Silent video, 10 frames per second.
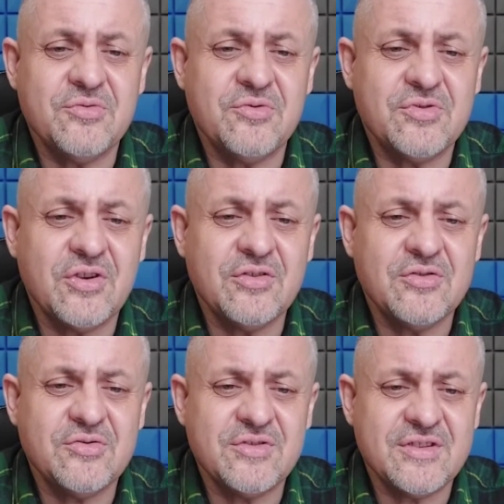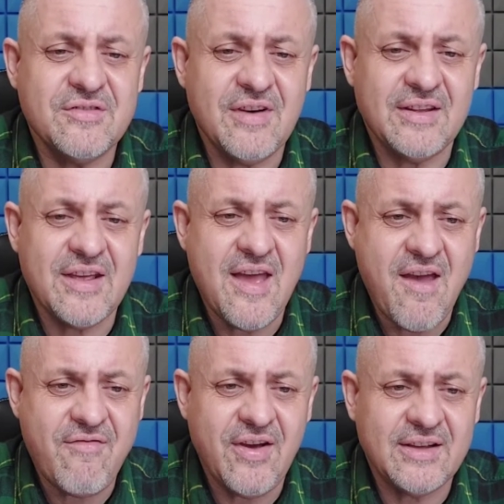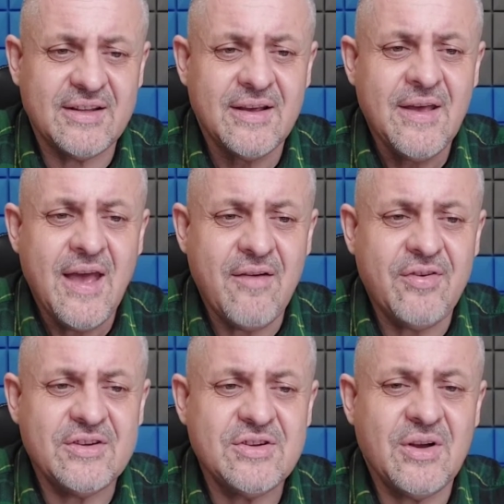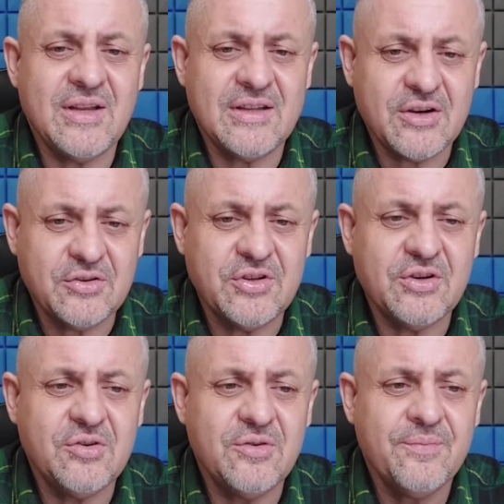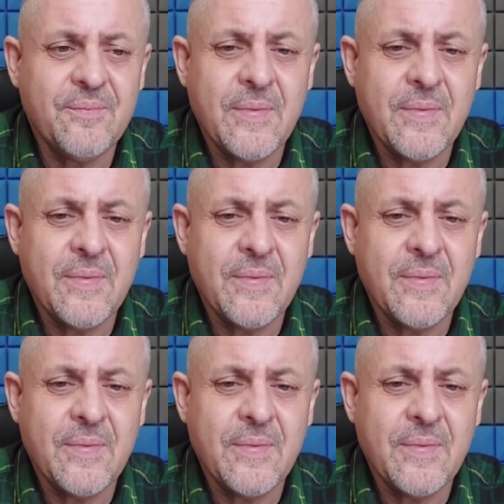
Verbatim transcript: osiągnąć uzyskiwany efekt, efekt działania narkotyku.